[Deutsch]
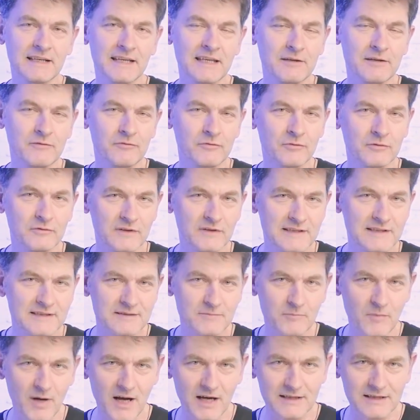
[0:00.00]

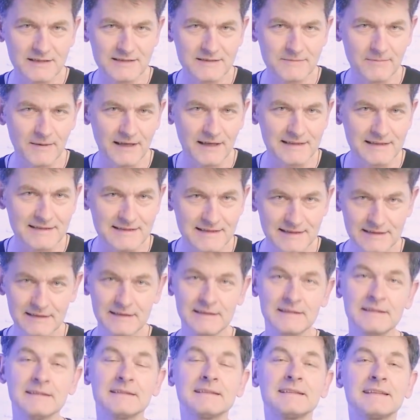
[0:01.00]
G5X Mark II
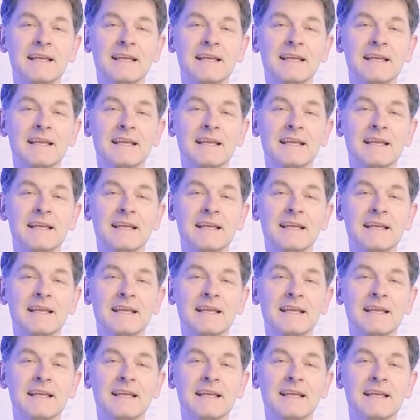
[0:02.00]
sind,